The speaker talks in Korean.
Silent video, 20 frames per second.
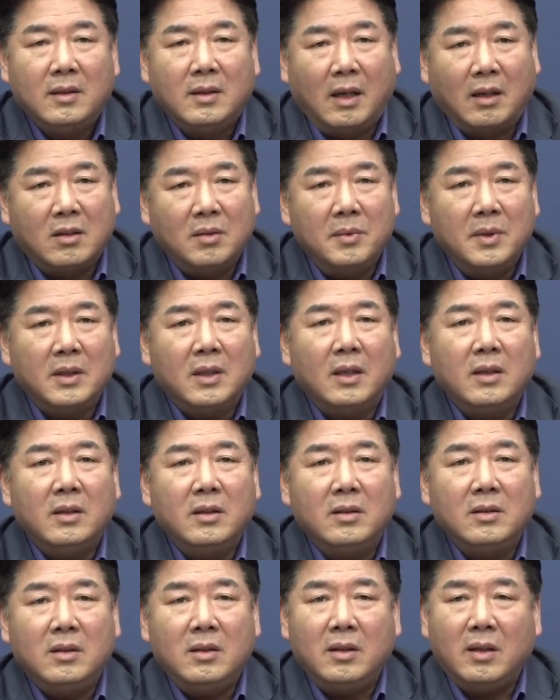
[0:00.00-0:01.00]

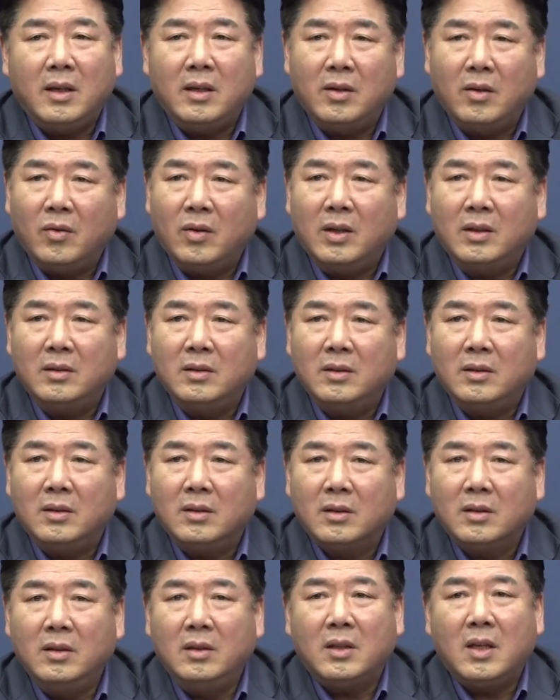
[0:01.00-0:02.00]
다큐멘터리 형식의
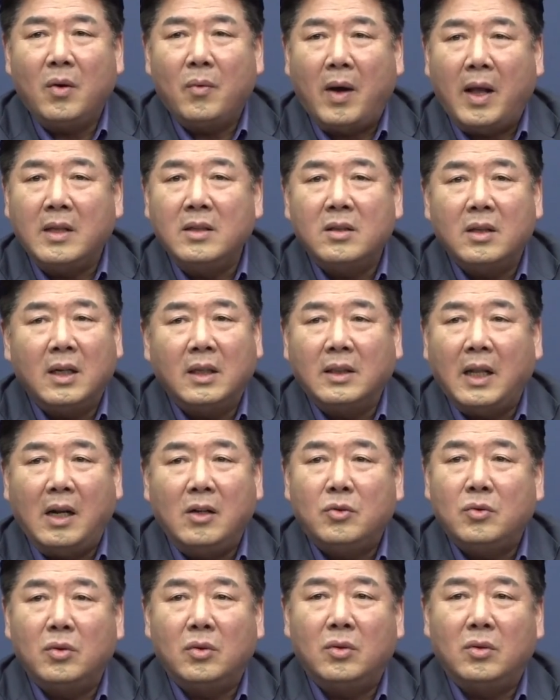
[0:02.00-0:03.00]
영화는 그렇게 완전한
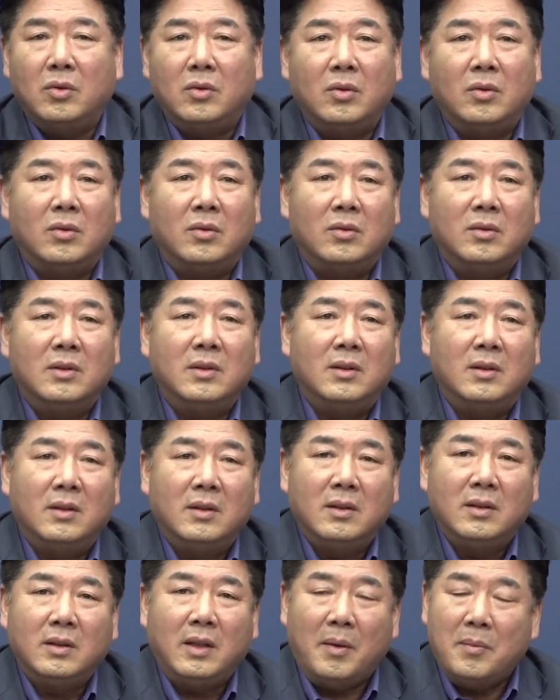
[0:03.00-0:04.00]
날조는
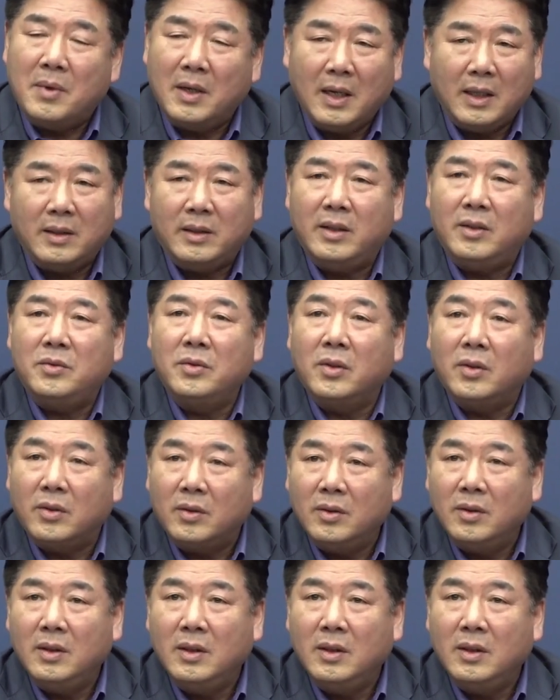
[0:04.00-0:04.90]
되면 안 되죠.